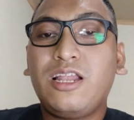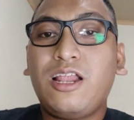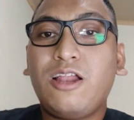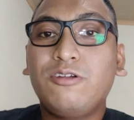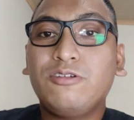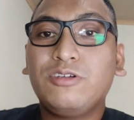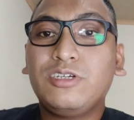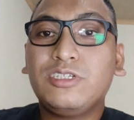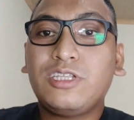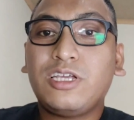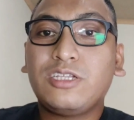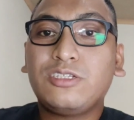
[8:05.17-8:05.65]

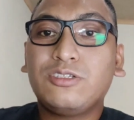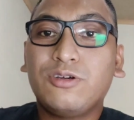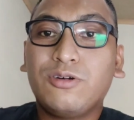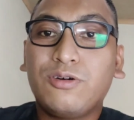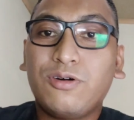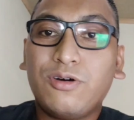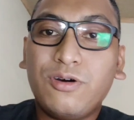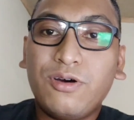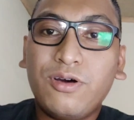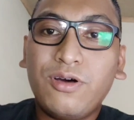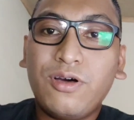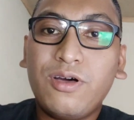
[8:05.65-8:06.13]
lalu kita
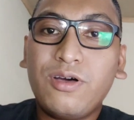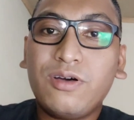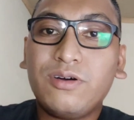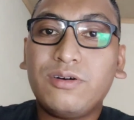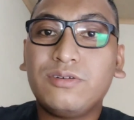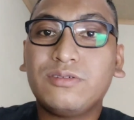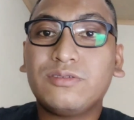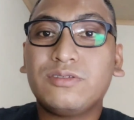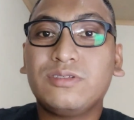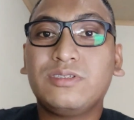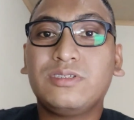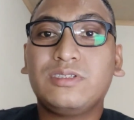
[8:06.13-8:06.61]

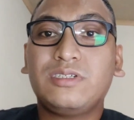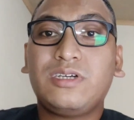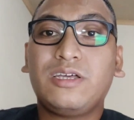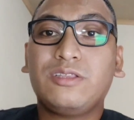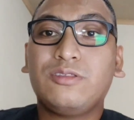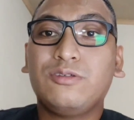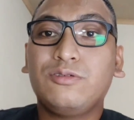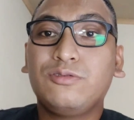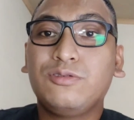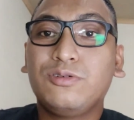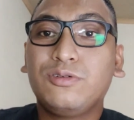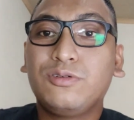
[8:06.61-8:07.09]
jongkok
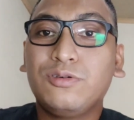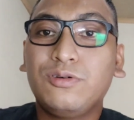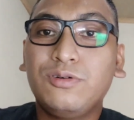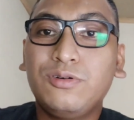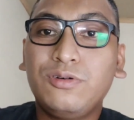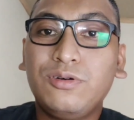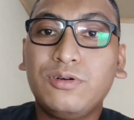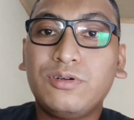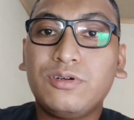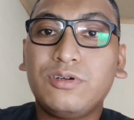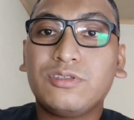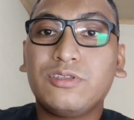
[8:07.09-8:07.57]
atau
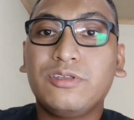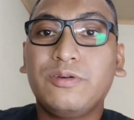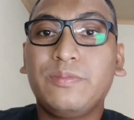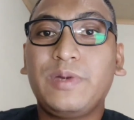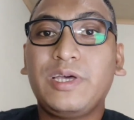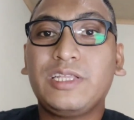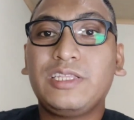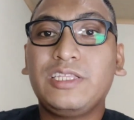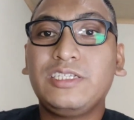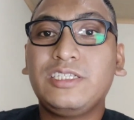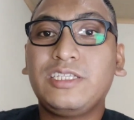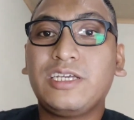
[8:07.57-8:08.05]
duduk,
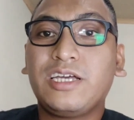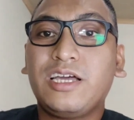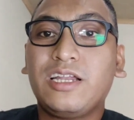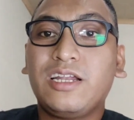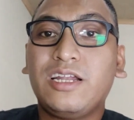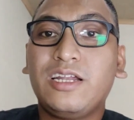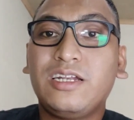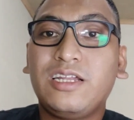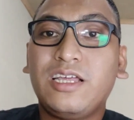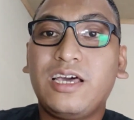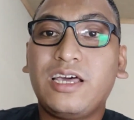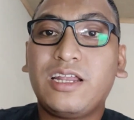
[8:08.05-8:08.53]
otomatis
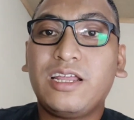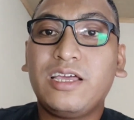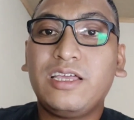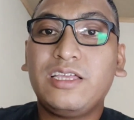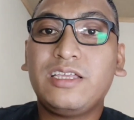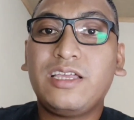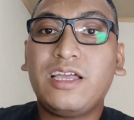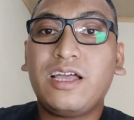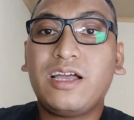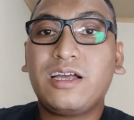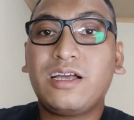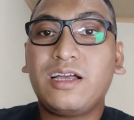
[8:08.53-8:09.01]
tekanan
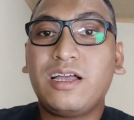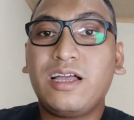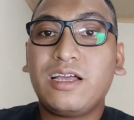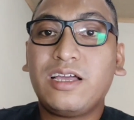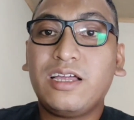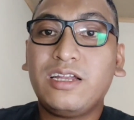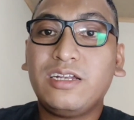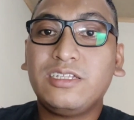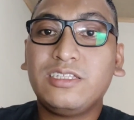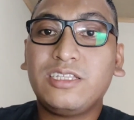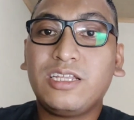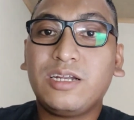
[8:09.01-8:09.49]
darah yang
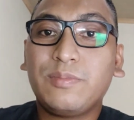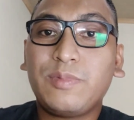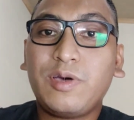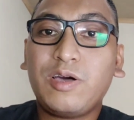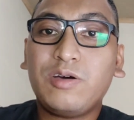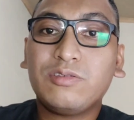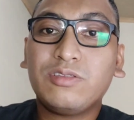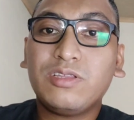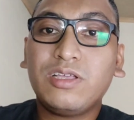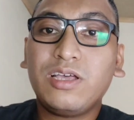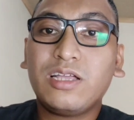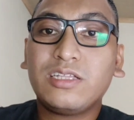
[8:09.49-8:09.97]
akan
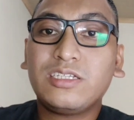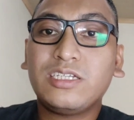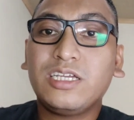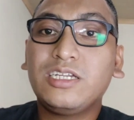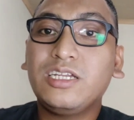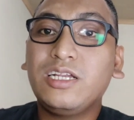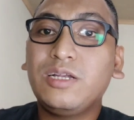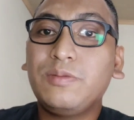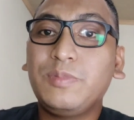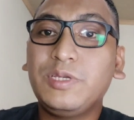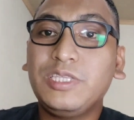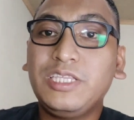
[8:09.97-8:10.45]
diterima otak
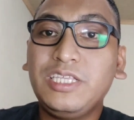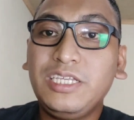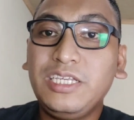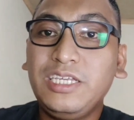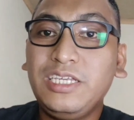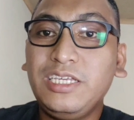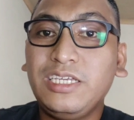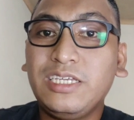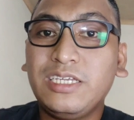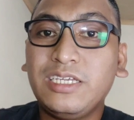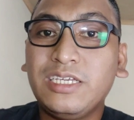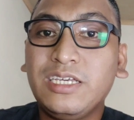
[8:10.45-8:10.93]
jadi lebih
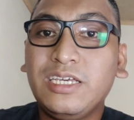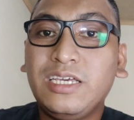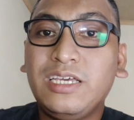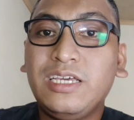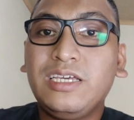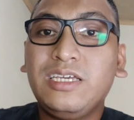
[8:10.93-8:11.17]
tinggi,